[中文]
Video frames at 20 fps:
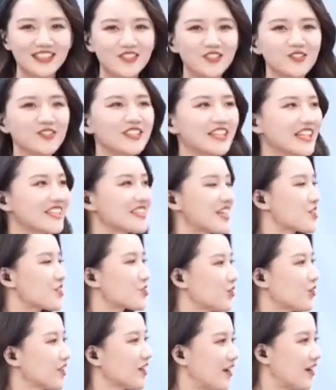韵刚才说
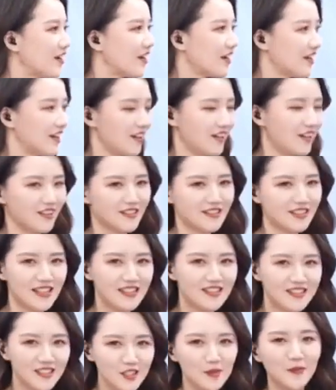了，呃，在
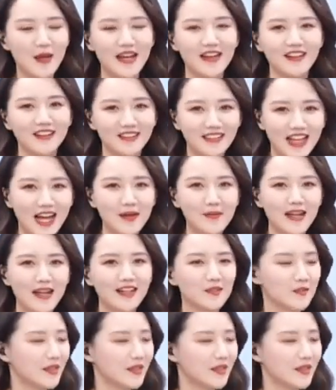自拍和他拍里面